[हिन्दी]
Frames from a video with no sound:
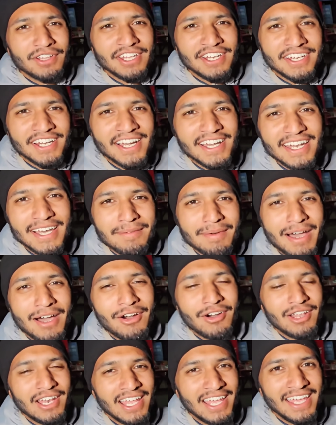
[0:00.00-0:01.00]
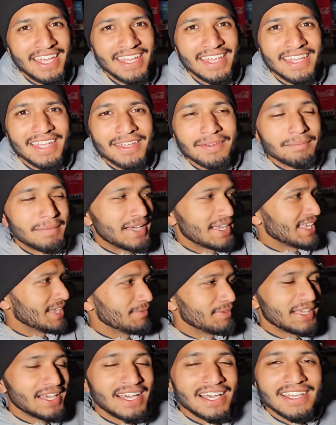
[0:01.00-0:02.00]
ही ठंडा माहौल है बाकी अब
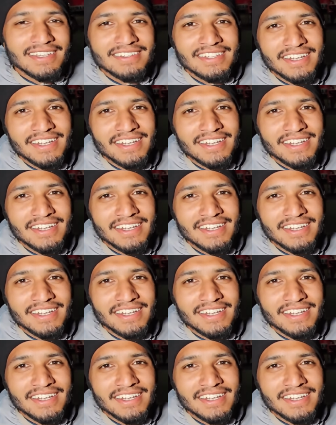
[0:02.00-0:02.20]
यहाँ